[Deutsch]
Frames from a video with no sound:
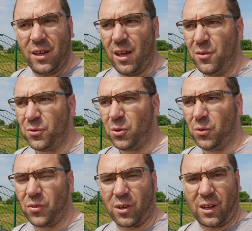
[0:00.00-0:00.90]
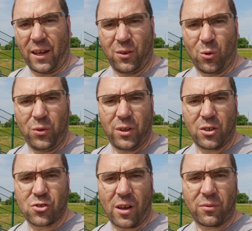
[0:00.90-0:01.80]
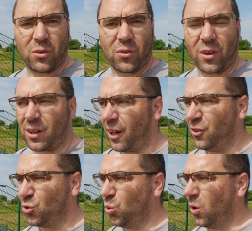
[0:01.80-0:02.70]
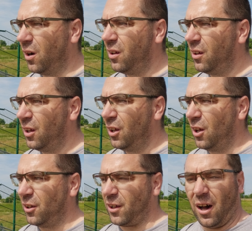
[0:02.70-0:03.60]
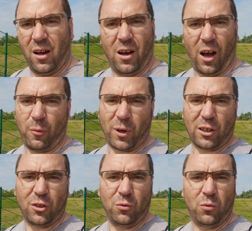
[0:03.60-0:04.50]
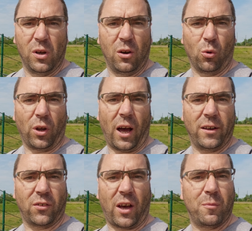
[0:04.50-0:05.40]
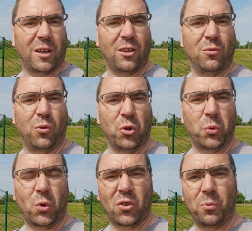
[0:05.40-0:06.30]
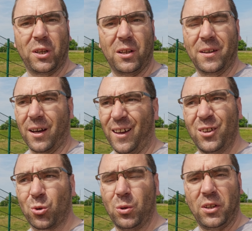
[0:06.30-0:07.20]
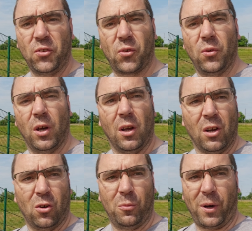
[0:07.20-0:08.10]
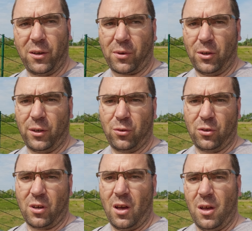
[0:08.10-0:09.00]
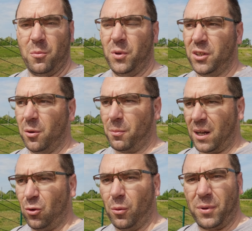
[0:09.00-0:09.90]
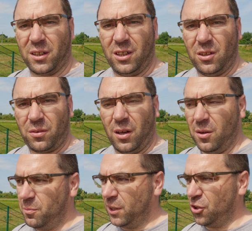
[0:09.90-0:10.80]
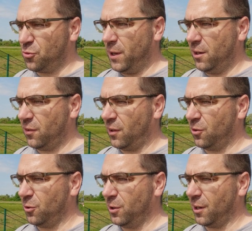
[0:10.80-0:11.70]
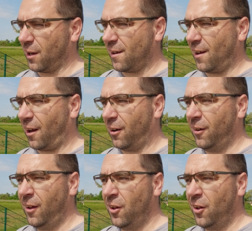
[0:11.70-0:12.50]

die Hälfte unserer kleinen Runde geschafft, unserer kleinen Tour der heimatlichen oder eines heimatlichen Fotowalks mit den Retro-Linsen und meine Frau natürlich mit ihrem Makroobjektiv. Mit die Schwäne ist natürlich wieder der Knaller.